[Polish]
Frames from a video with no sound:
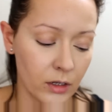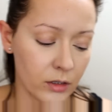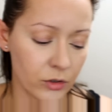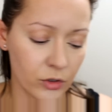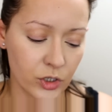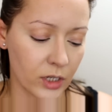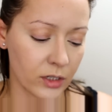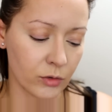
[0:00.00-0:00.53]

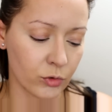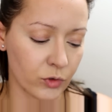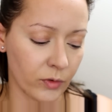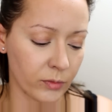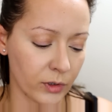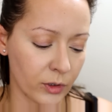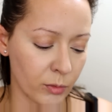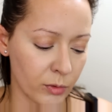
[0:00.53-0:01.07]
Codziennie
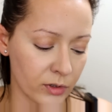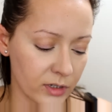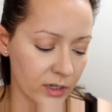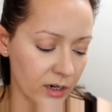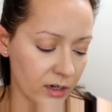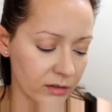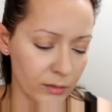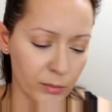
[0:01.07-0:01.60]
używam tego
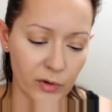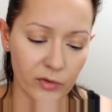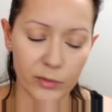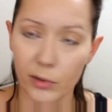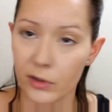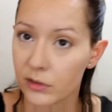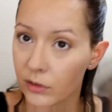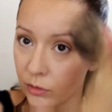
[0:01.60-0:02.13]
bronzera, naprawdę
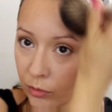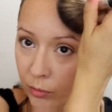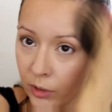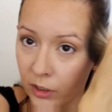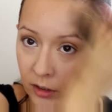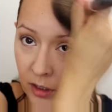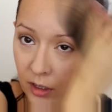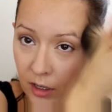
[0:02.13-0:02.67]
bardzo go
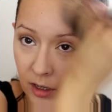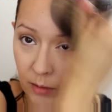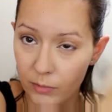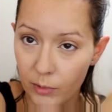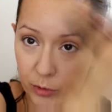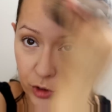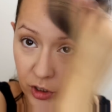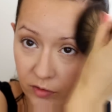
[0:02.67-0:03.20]
lubię.
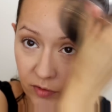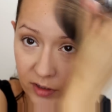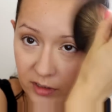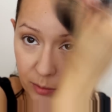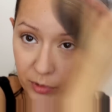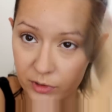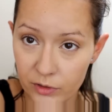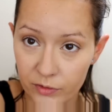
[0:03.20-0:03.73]
Mam jeszcze dwa
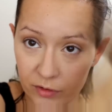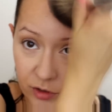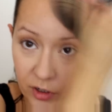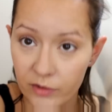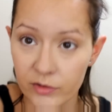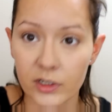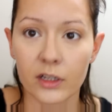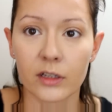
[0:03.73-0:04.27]
zapasowe w
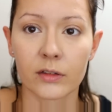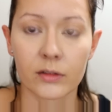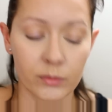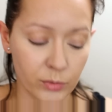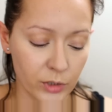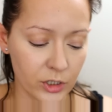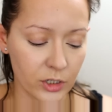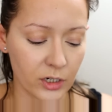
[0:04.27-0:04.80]
szafce,
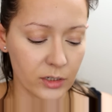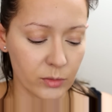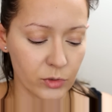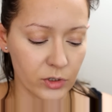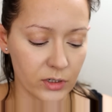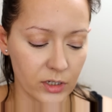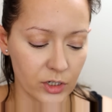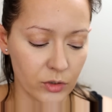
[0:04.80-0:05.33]
Pierwszy raz mi
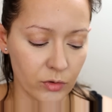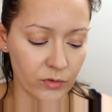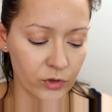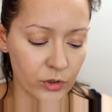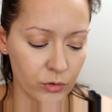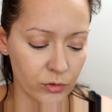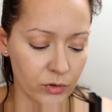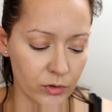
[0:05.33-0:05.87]
się zdarzyło w
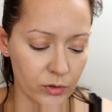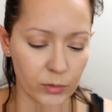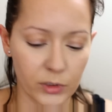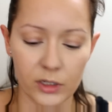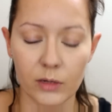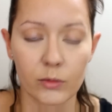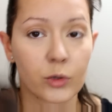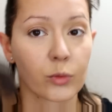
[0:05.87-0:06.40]
życiu z
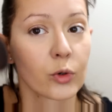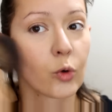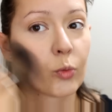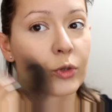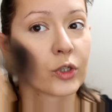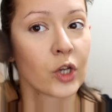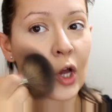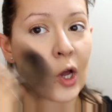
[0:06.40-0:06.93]
kosmetykiem, żeby
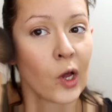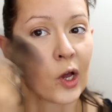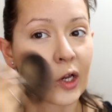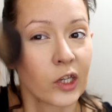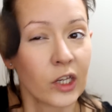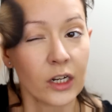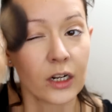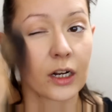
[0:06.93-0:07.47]
kupić
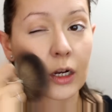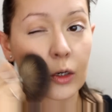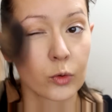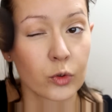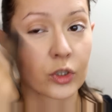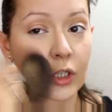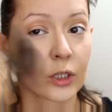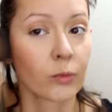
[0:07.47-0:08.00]
kilka
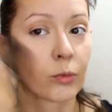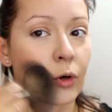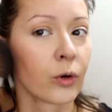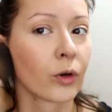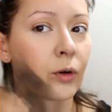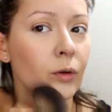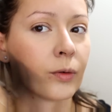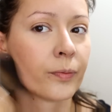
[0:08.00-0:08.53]
różnych,
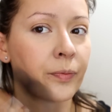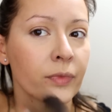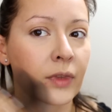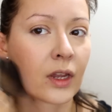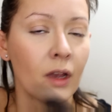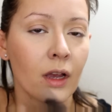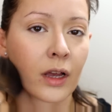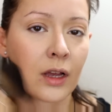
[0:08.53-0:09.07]
bo
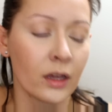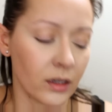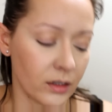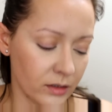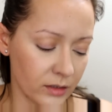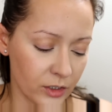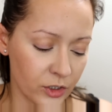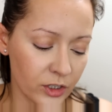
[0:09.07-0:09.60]

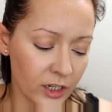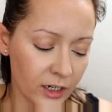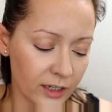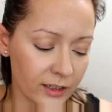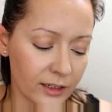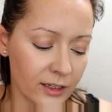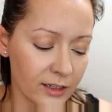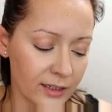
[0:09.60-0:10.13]
e, znaczy kilka
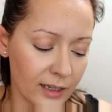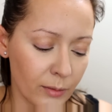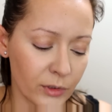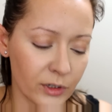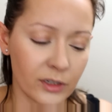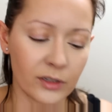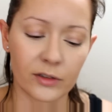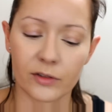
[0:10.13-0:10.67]
takich
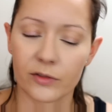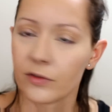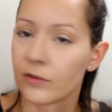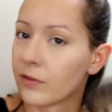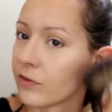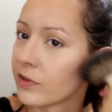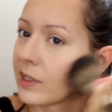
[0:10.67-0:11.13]
samych e, w